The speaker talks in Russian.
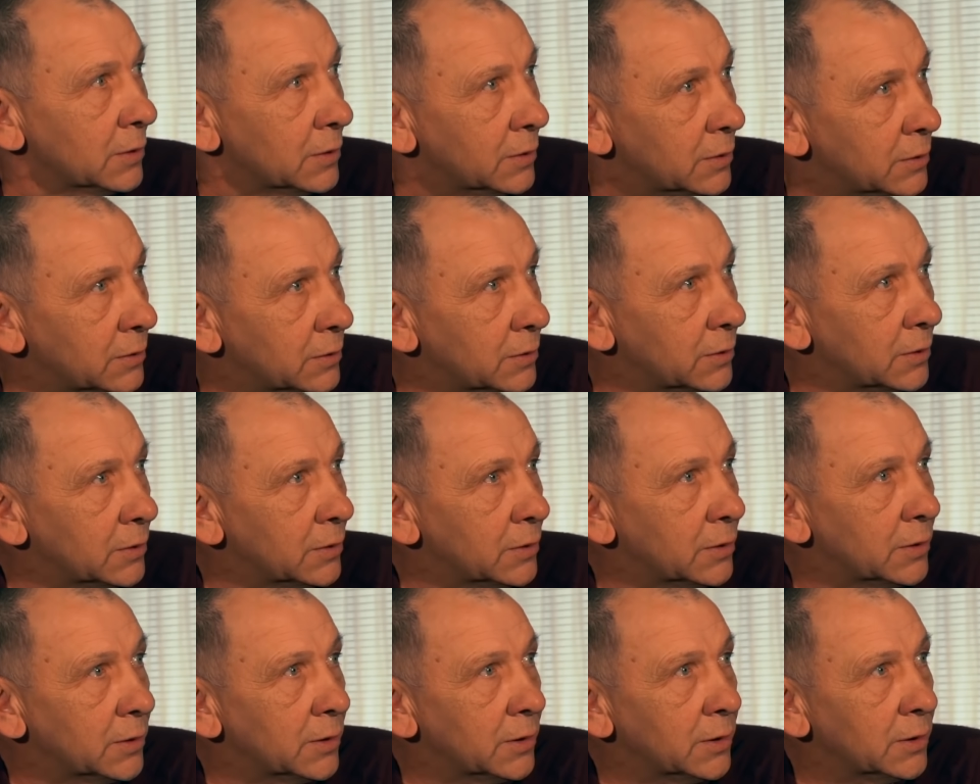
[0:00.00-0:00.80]

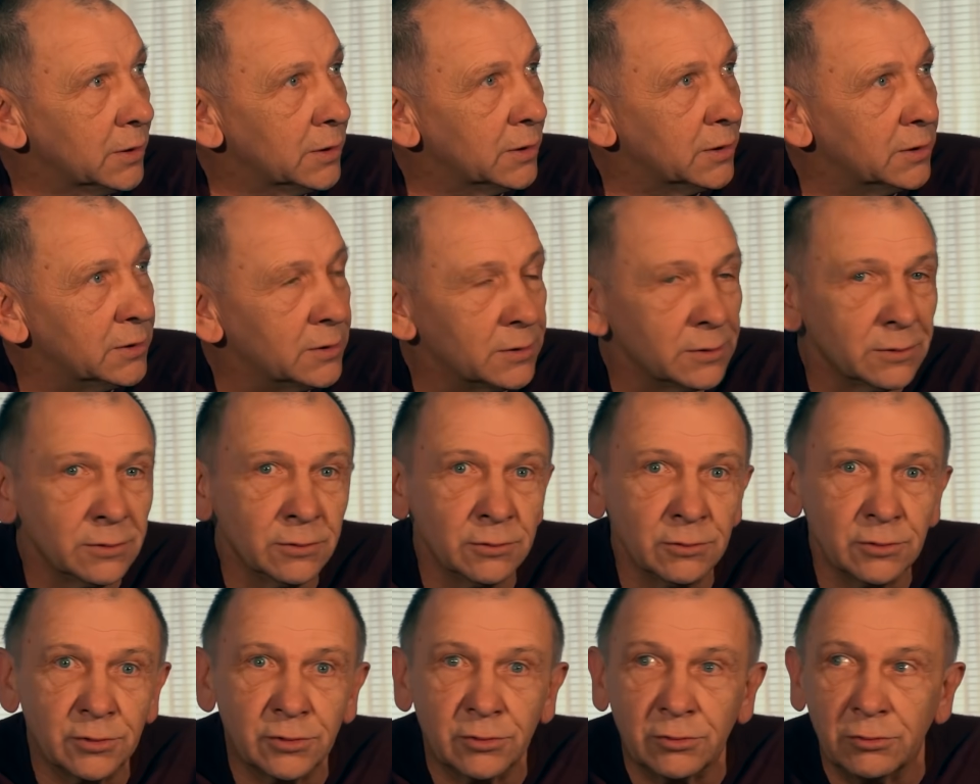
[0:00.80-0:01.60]
Ой,
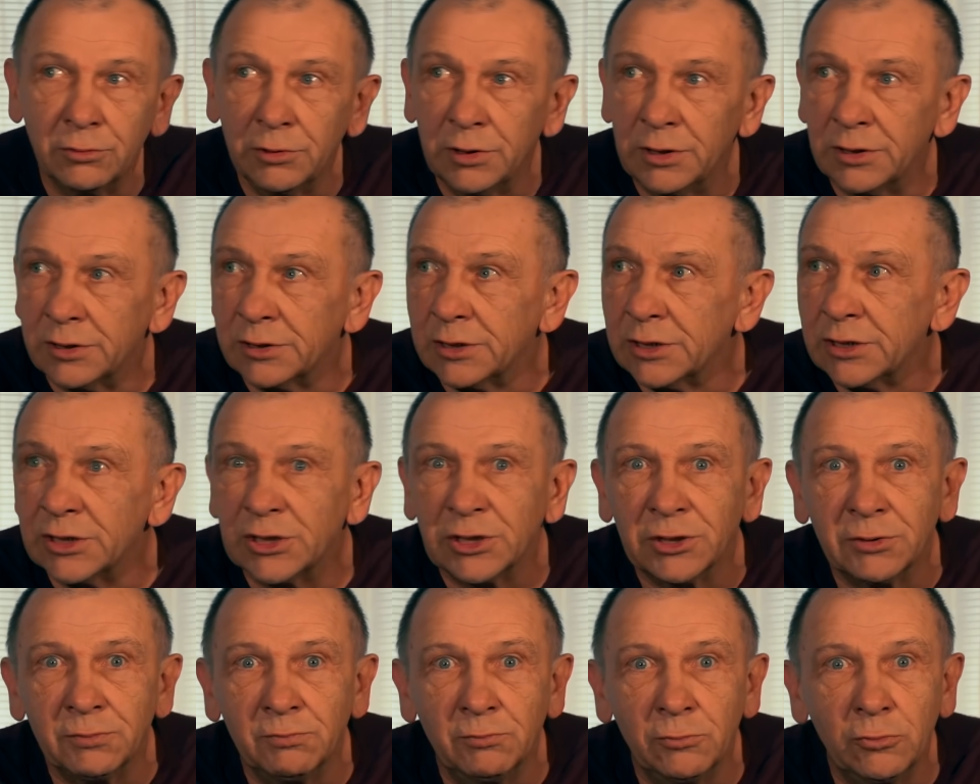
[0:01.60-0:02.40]
ну сколько
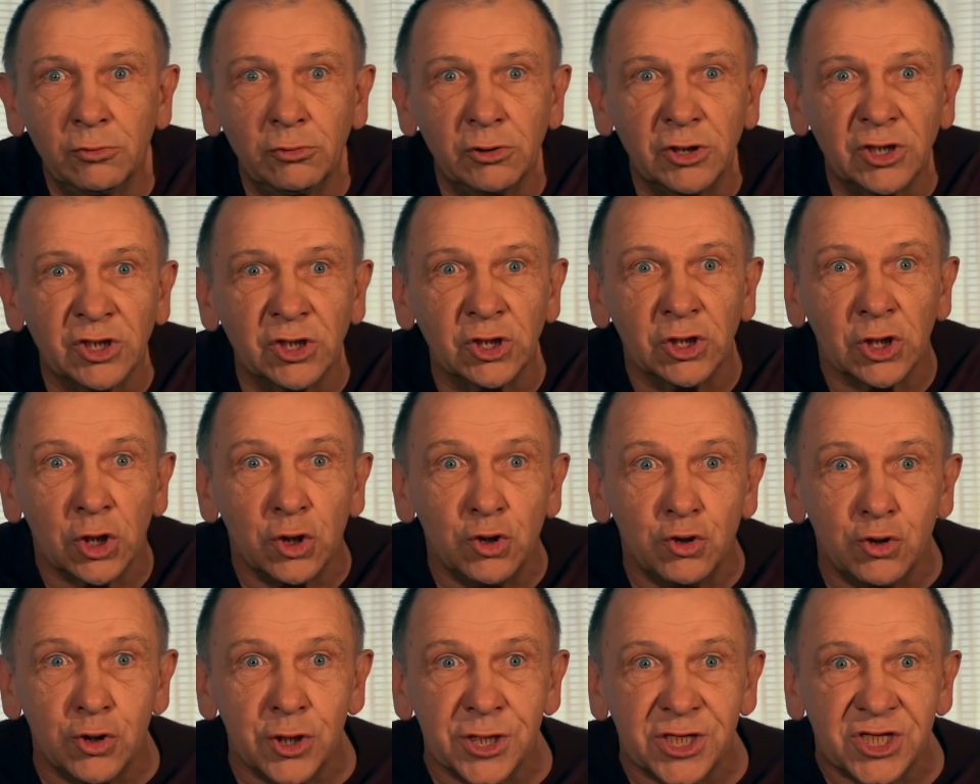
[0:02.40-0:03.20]
ж можно
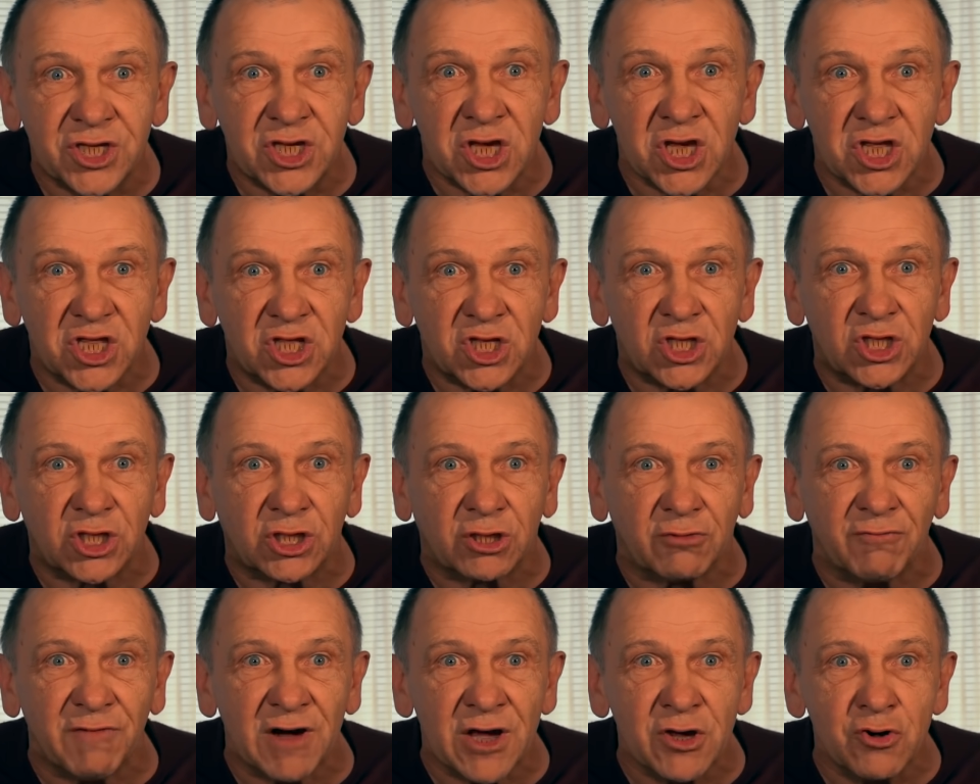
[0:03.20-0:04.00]

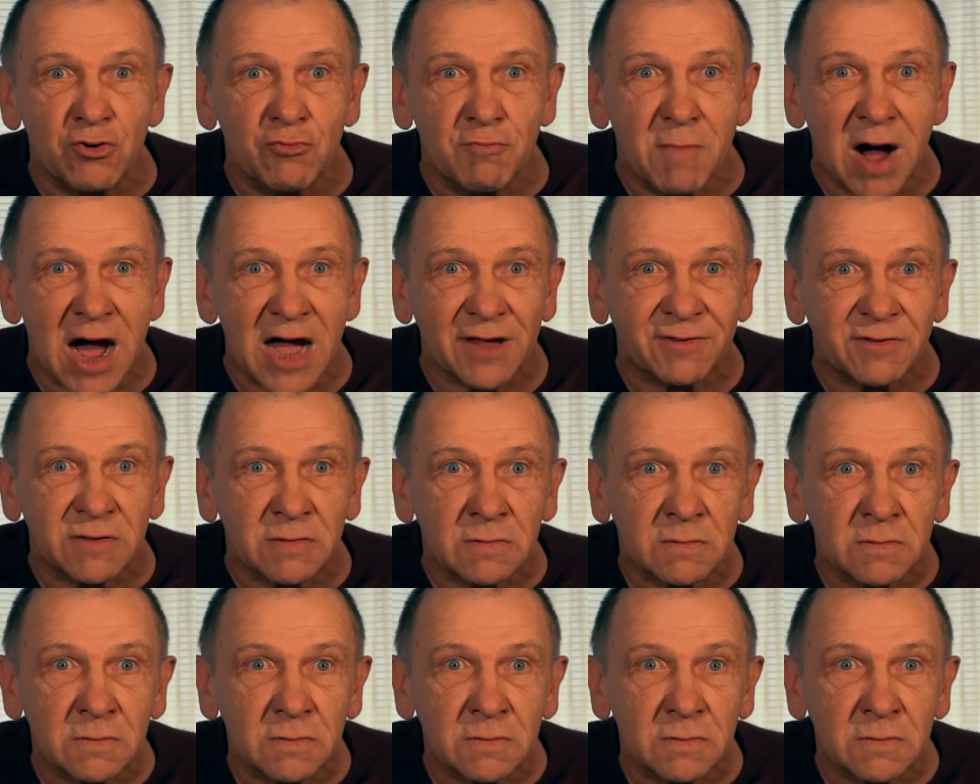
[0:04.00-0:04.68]
ютить твою мать?